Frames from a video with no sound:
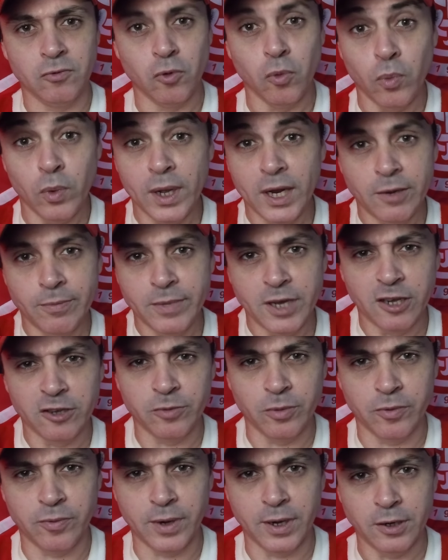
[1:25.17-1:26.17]
Como ele
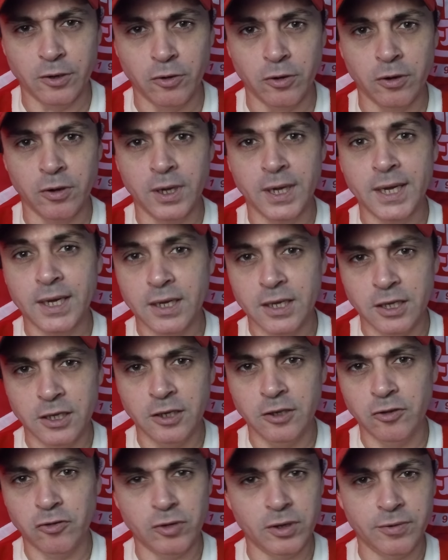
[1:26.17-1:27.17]
mesmo falou,
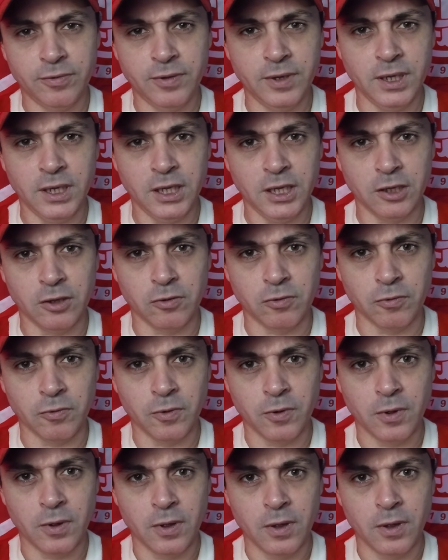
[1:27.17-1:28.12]
isso é finito.